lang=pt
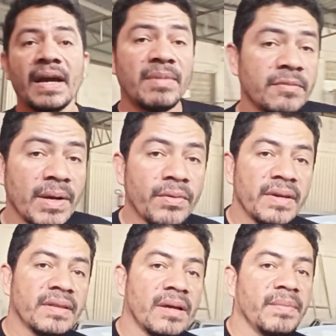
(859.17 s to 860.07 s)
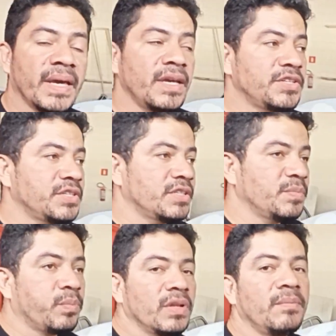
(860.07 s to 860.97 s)
a mesma coisa também de,
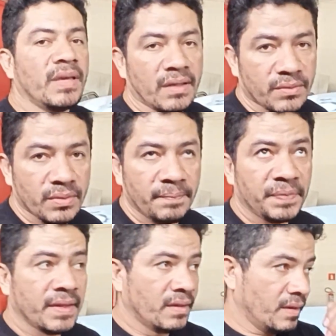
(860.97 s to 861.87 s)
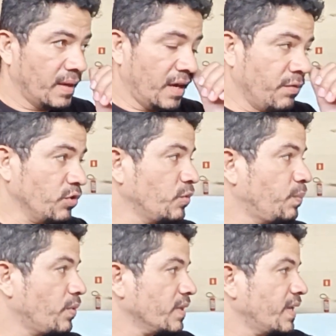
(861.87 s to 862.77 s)
de polimento. É, vamos
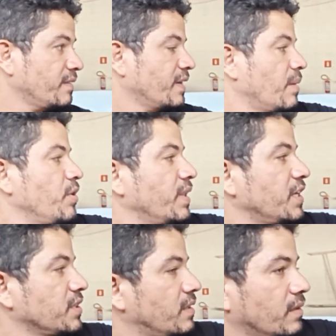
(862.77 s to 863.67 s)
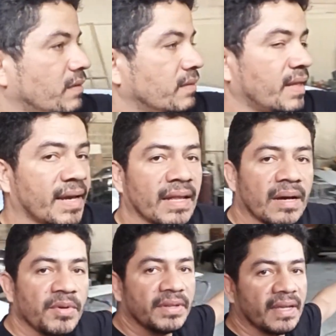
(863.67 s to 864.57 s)
supor que essa caminhonete ali, ó, aquela
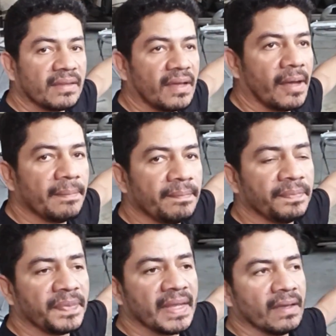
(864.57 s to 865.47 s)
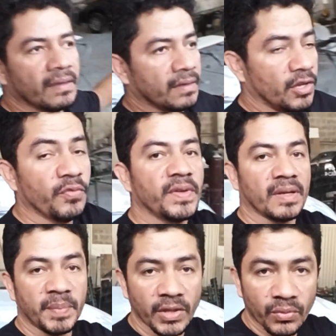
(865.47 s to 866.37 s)
caminhonete lá. Eu fiz
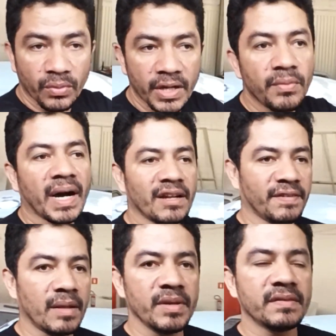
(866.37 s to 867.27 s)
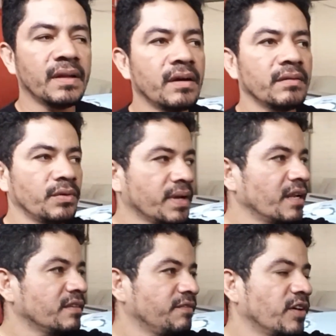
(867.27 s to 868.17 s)
a pintura e o cara fala bem assim: não, eu
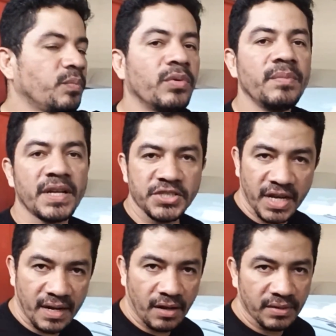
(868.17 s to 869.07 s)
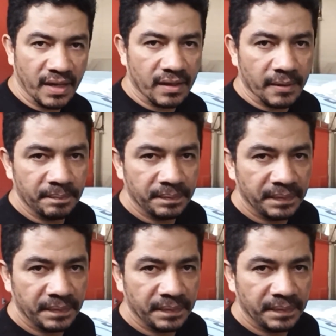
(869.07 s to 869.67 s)
quero que você faça o polimento geral dela.